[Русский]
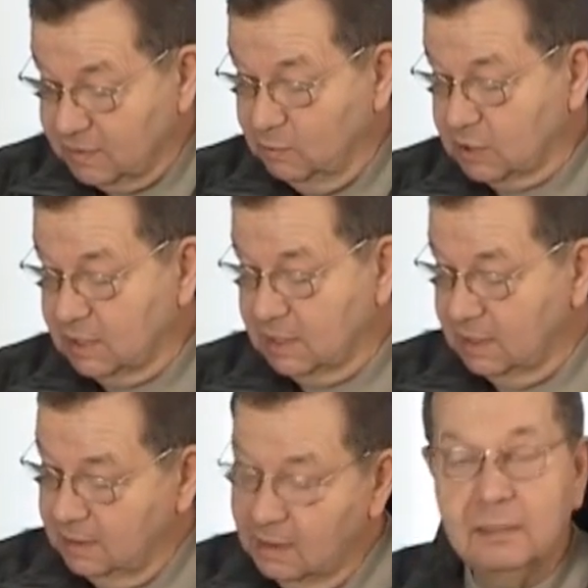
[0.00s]

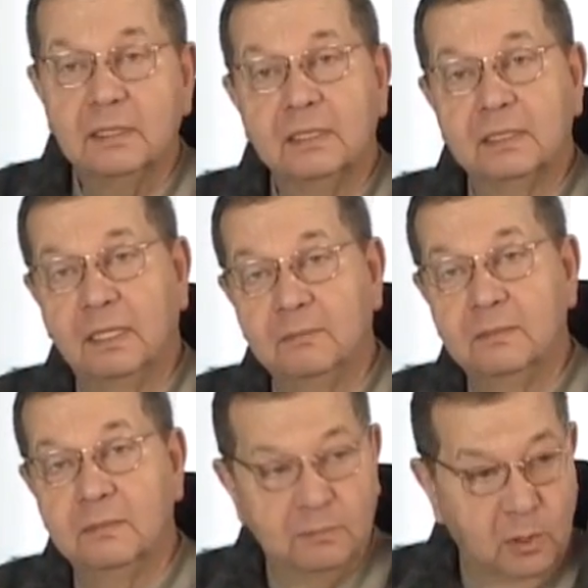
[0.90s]
возможности там
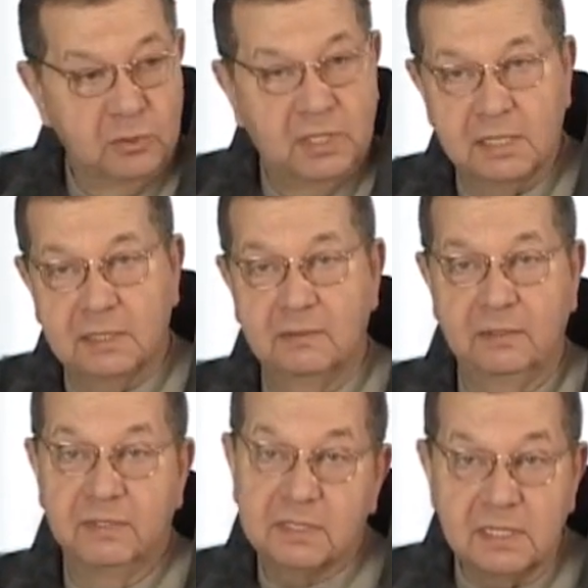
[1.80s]

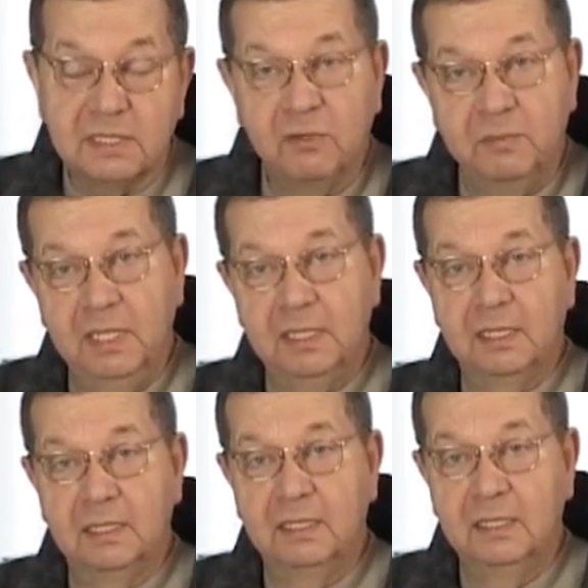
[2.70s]
поучаствовать, высказать свое
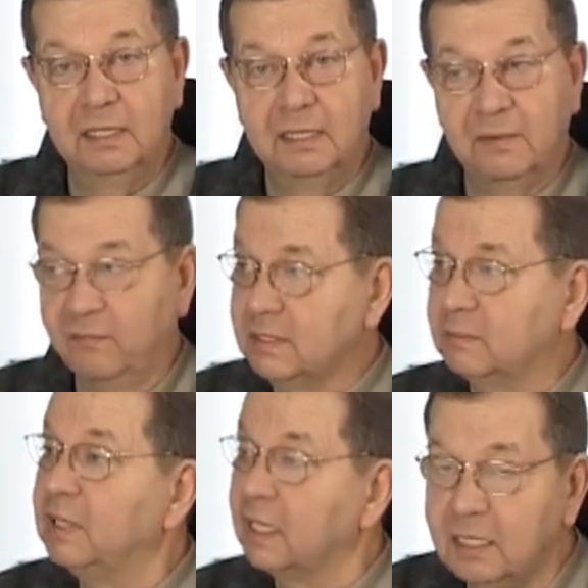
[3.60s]
мнение – вас
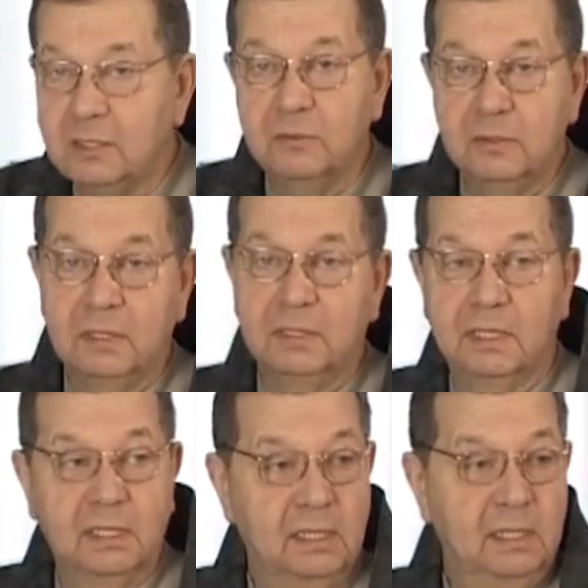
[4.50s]
блокируют
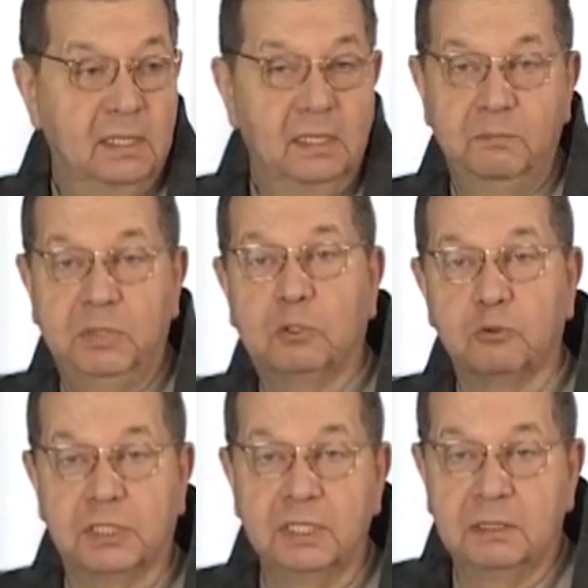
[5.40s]
на
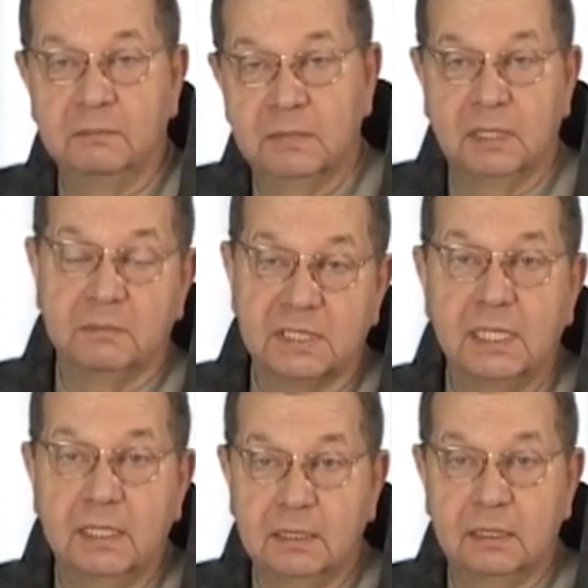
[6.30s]
Петрушкиным там,
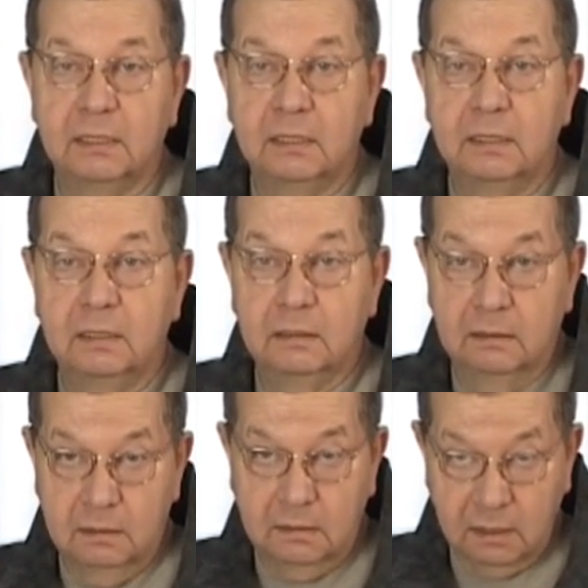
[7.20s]
сайте.
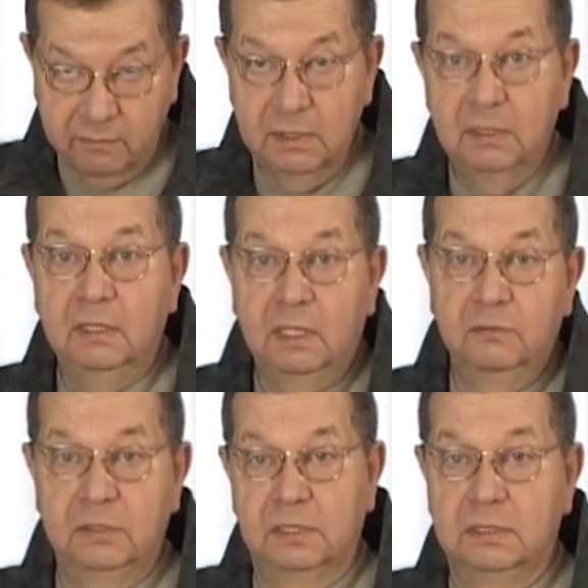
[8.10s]
Так вы
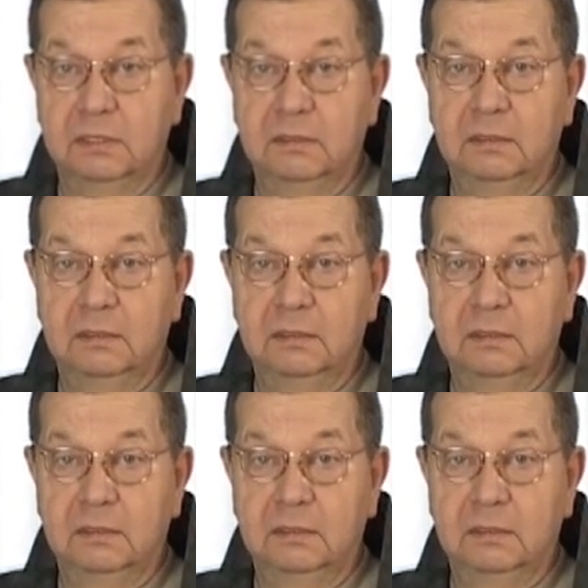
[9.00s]
радуйтесь.